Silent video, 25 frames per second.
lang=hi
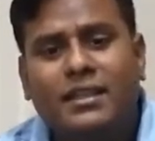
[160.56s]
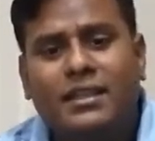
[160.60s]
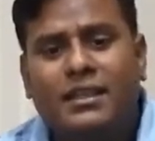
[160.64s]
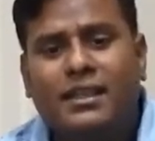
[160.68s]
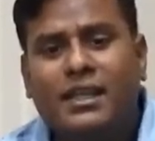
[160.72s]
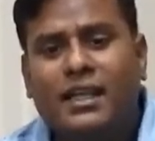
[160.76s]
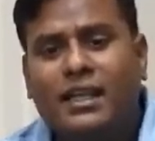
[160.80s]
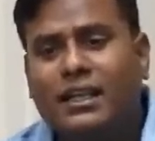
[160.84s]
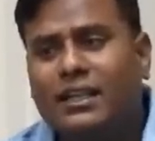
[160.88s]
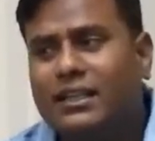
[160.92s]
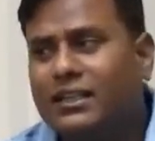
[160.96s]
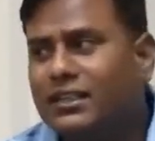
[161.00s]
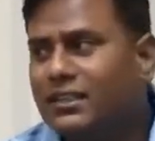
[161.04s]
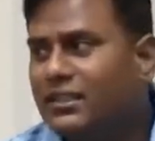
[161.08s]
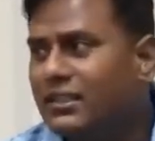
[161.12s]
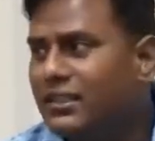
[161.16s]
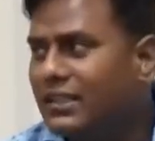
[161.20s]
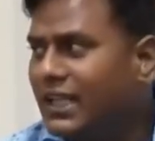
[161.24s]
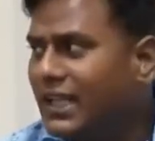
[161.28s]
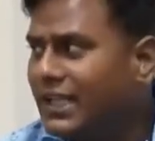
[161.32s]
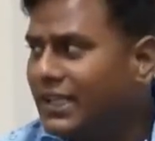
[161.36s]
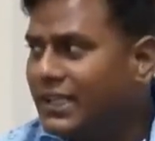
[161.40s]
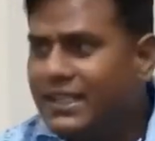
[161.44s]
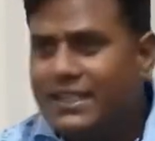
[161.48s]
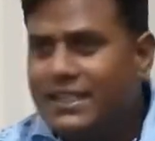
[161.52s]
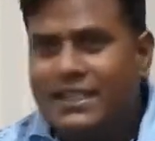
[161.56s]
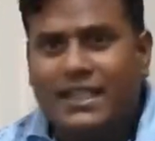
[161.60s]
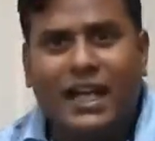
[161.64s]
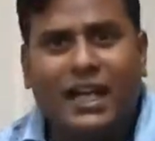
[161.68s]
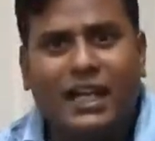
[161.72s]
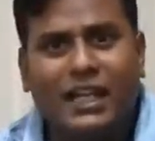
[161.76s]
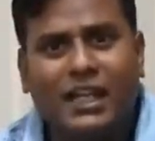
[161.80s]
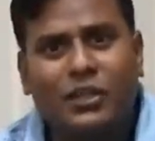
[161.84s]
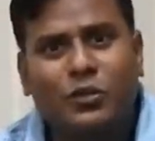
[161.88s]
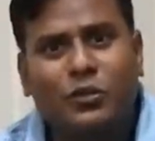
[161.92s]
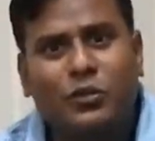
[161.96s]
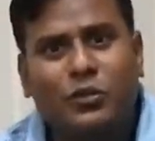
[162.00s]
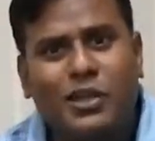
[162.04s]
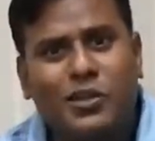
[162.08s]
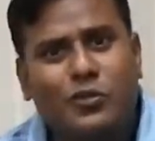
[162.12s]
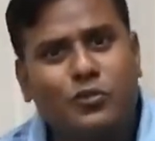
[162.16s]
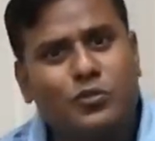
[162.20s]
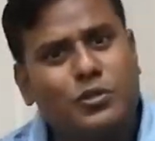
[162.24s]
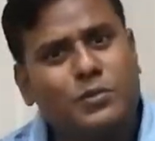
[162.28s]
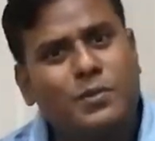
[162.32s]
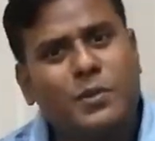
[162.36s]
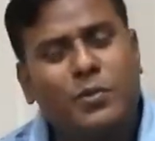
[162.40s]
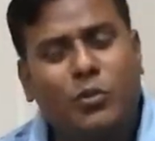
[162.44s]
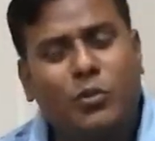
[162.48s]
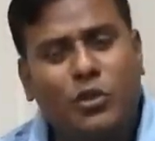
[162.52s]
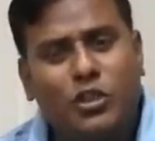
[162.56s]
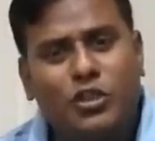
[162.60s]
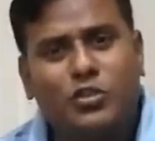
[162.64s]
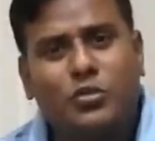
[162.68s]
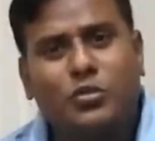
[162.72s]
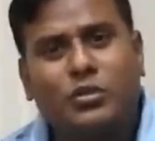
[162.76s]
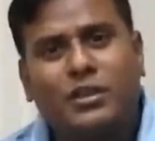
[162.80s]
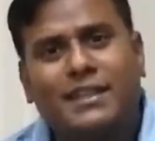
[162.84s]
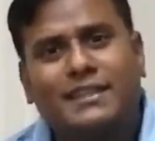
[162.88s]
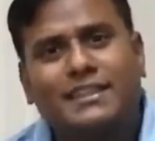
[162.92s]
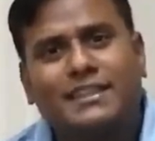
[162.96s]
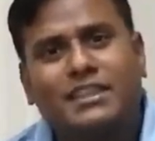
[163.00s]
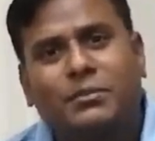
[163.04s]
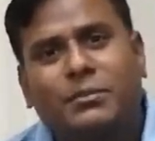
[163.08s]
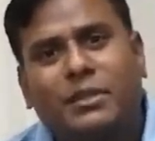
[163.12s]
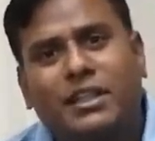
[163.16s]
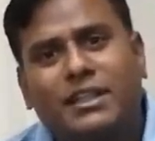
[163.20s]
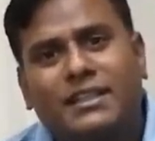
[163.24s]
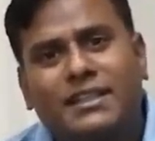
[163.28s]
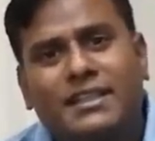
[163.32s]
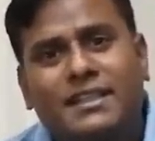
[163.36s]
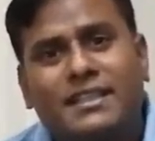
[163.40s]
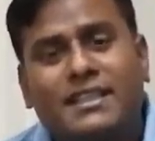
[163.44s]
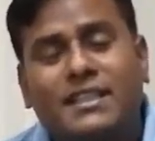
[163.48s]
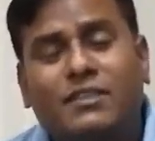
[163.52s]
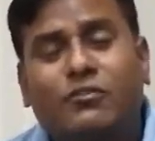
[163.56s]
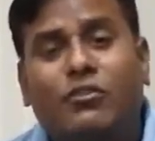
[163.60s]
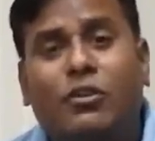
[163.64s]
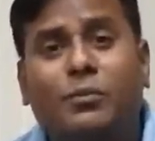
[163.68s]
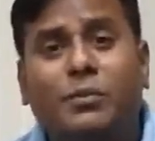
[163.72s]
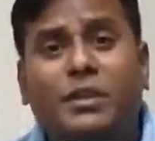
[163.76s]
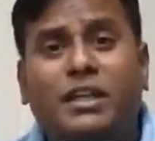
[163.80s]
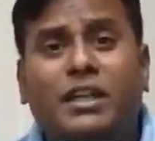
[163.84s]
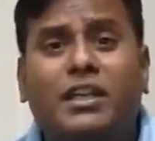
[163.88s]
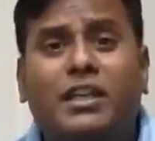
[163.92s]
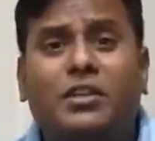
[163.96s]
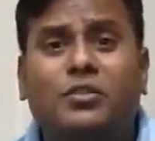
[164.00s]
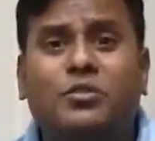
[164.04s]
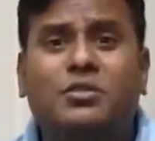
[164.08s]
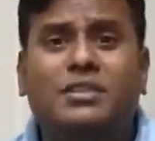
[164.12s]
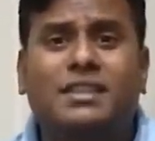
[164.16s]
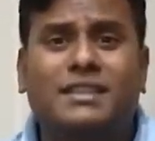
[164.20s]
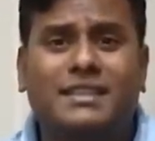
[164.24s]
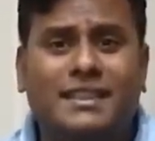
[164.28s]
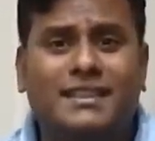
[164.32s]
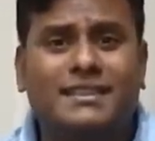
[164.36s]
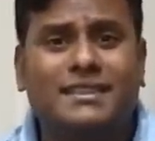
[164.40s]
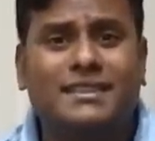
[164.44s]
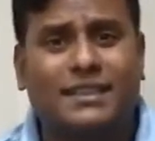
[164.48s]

या घर की झालर हो या कुछ भी बहुत छोटा सामान जिससे वो अपने घर को सजा